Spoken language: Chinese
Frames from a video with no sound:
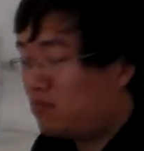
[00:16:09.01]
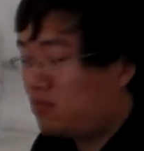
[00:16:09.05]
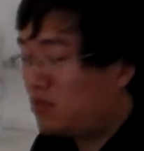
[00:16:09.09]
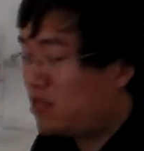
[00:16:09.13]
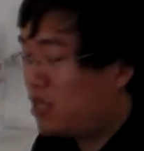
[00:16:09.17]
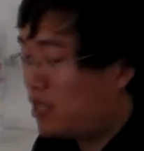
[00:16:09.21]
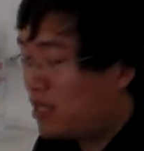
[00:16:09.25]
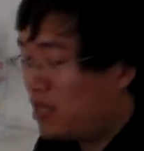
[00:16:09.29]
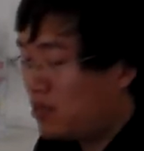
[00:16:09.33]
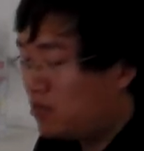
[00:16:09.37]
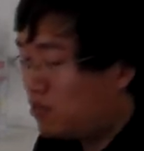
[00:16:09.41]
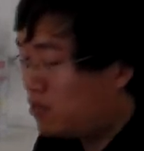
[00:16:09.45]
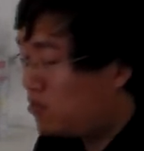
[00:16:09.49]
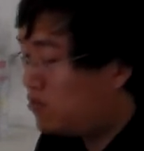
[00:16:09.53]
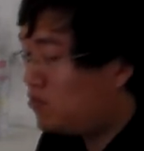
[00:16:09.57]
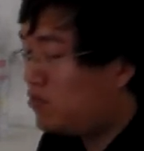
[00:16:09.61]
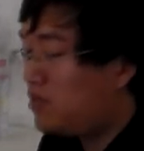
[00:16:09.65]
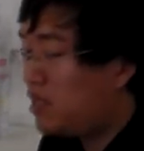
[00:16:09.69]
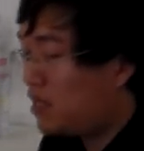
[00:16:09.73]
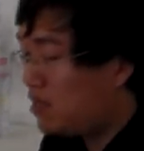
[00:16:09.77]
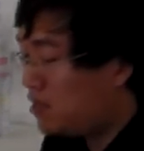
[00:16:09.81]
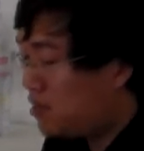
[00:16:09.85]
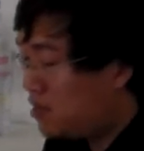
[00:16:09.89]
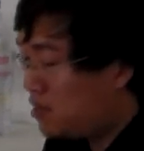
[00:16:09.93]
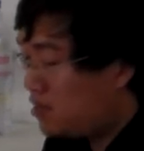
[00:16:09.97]
简单说抒
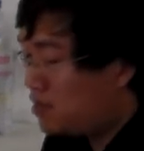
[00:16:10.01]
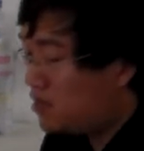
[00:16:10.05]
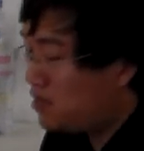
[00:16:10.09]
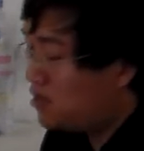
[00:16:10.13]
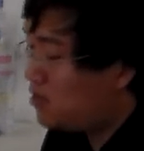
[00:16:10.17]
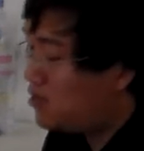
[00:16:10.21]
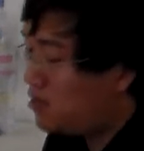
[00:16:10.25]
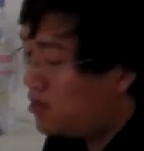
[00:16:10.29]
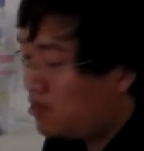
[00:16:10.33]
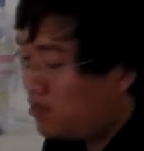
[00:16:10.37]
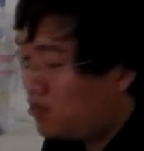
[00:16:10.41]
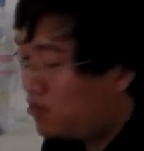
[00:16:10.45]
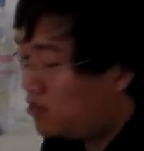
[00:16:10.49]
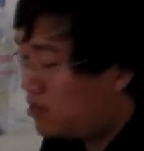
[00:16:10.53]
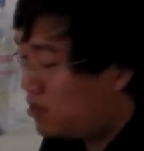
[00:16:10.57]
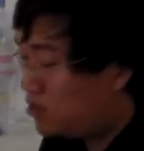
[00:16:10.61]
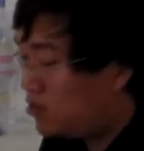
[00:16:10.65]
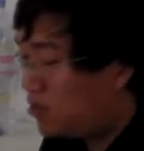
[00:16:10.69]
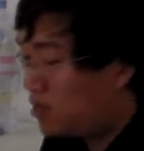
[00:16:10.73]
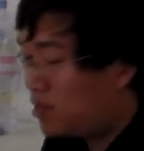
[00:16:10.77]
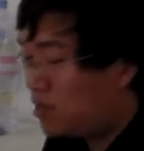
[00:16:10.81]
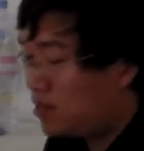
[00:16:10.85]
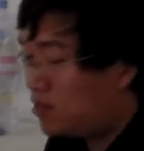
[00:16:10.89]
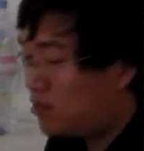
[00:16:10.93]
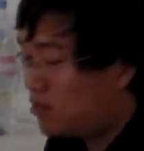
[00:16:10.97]
情诗，或者
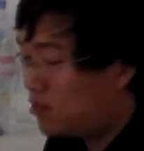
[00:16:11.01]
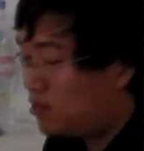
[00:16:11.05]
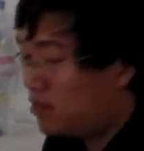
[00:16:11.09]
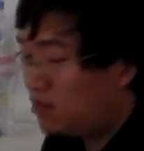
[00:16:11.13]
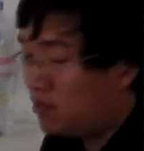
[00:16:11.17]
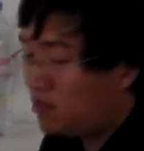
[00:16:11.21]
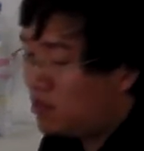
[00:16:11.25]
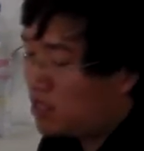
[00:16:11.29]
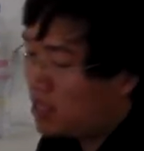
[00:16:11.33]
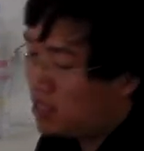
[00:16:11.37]
说这种就有